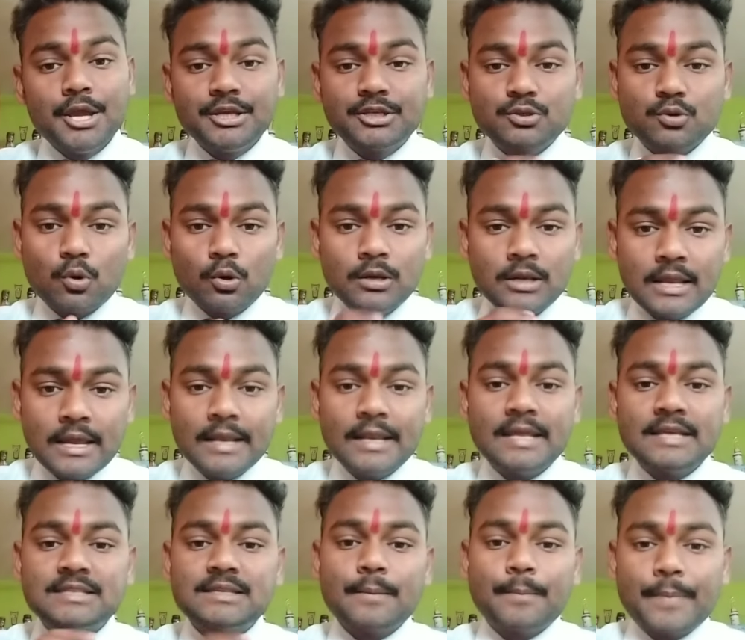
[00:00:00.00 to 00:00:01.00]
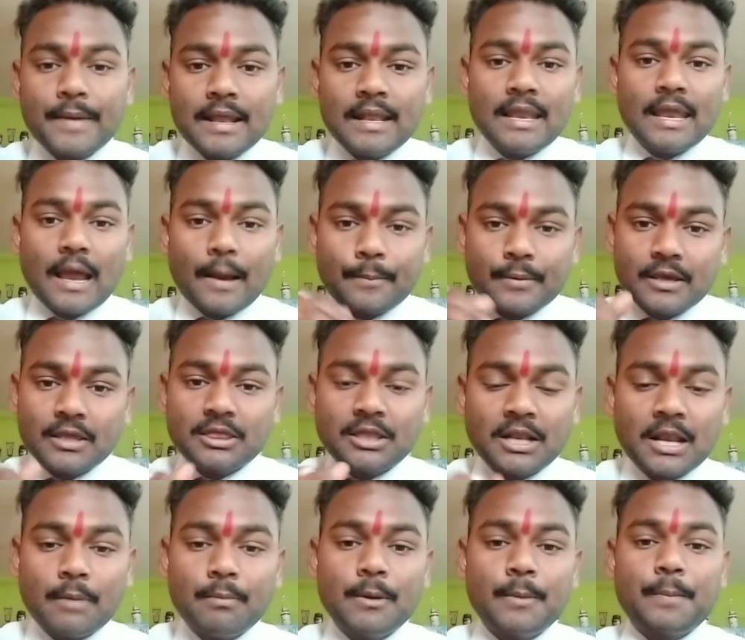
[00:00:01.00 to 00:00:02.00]
इसको लेने से पहले आप
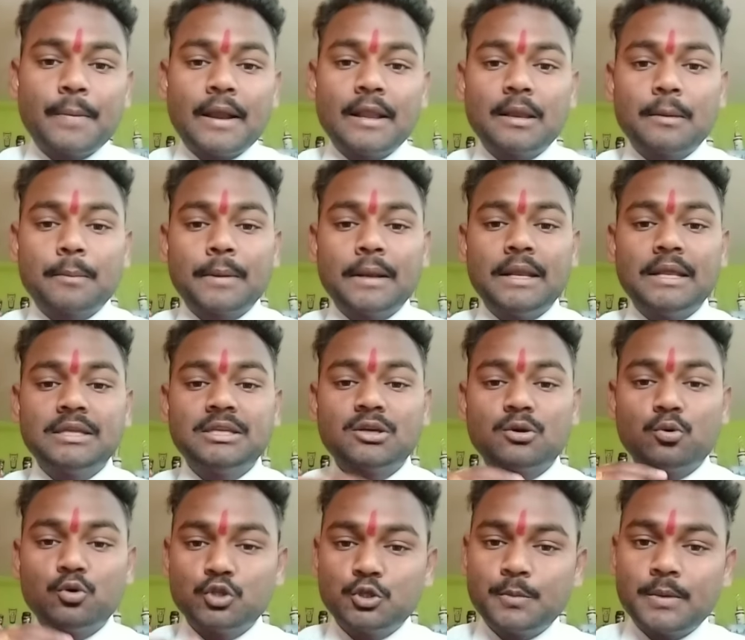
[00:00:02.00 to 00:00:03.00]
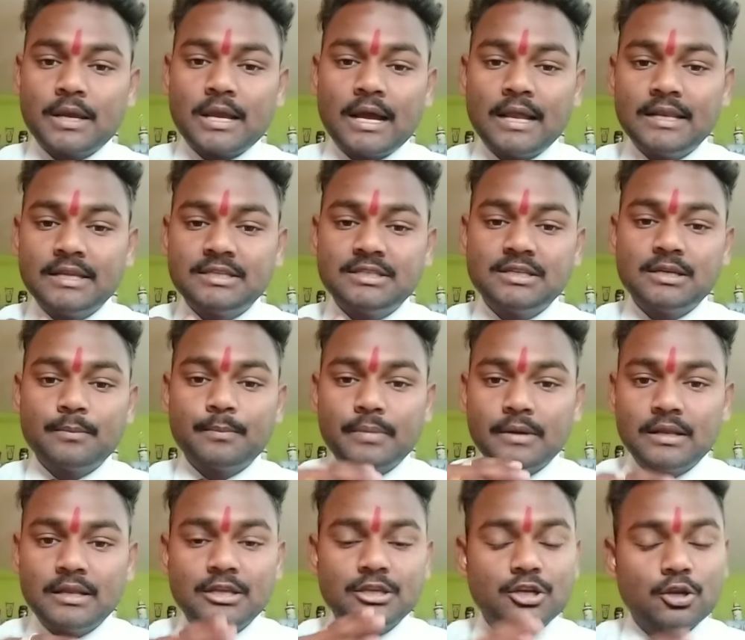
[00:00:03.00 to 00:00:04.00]
कितना भी पानी पी लीजिए कुछ भी खा लीजिए पी
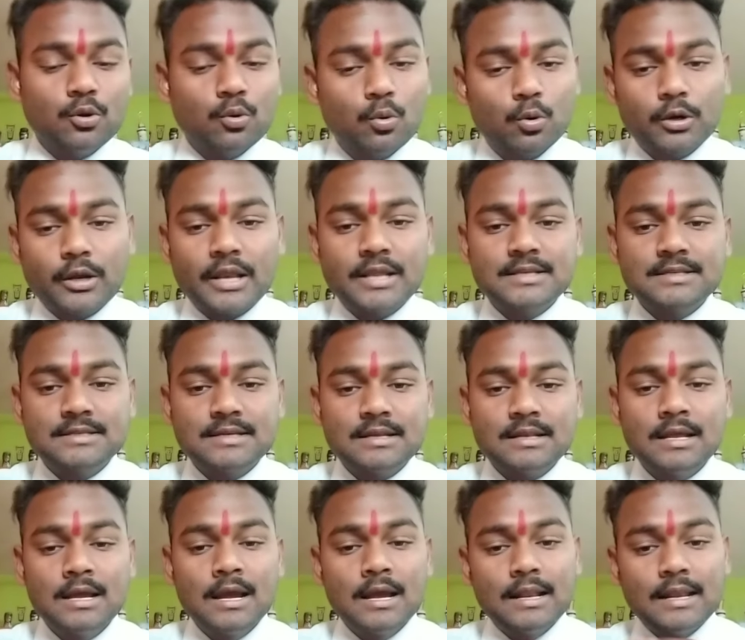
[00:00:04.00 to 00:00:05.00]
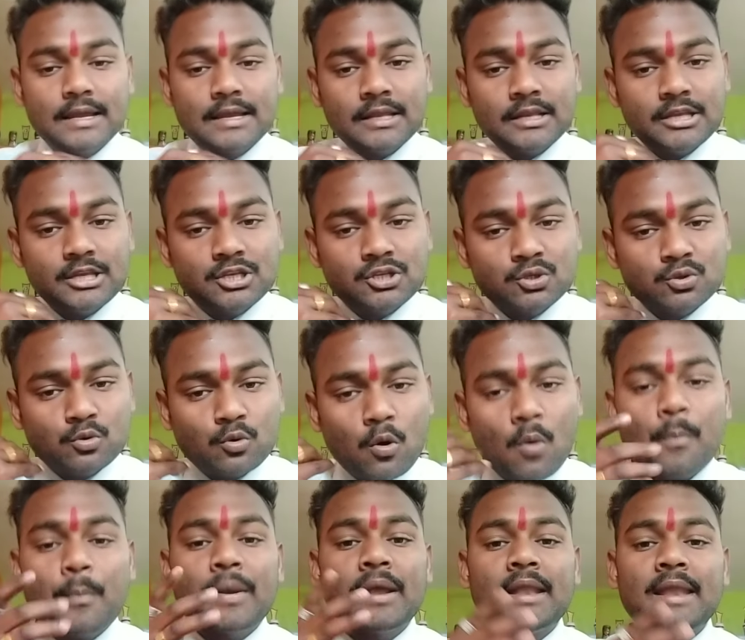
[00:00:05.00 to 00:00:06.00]
लीजिए नो टेंशन लेकिन इसको
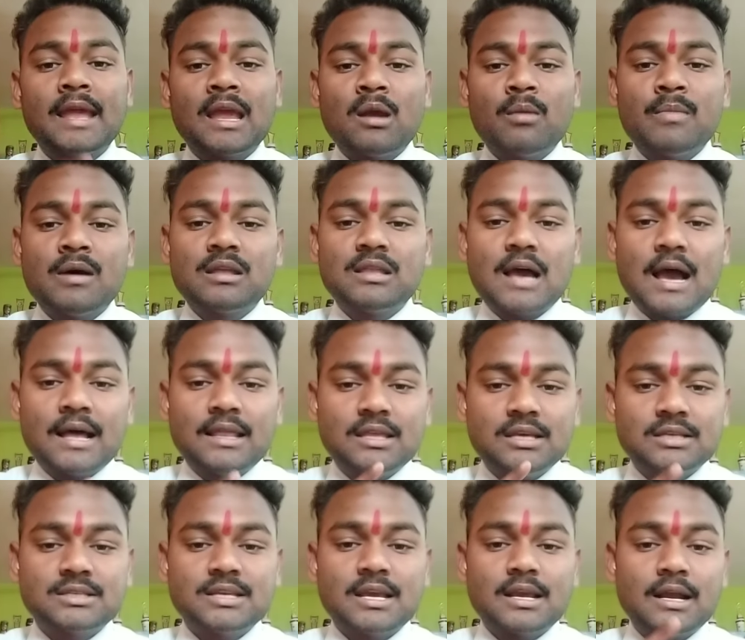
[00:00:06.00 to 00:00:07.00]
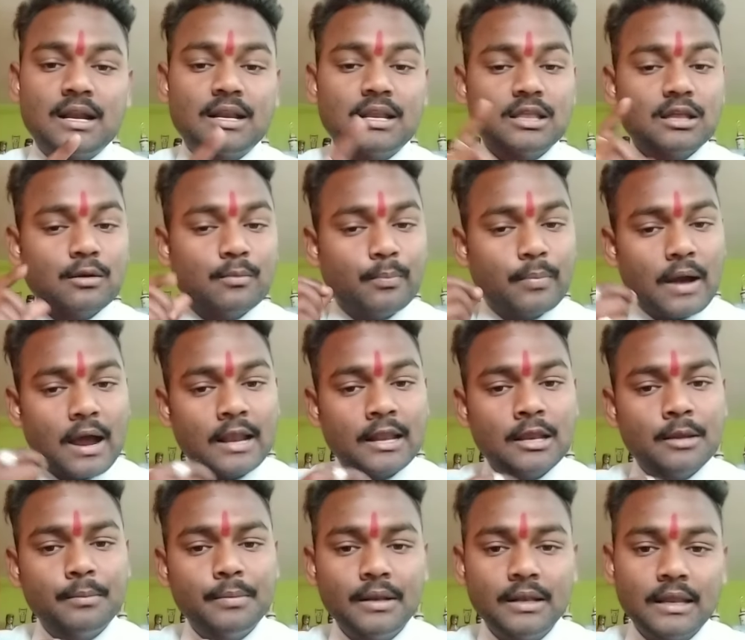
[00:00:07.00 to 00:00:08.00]
पीने के बाद आधे से एक घंटे तक
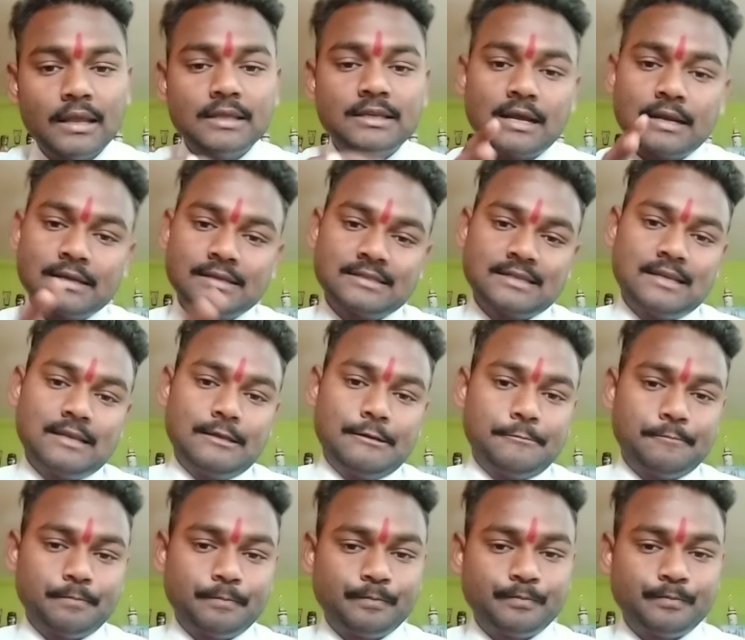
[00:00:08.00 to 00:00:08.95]
पानी भी नहीं जाना चाहिए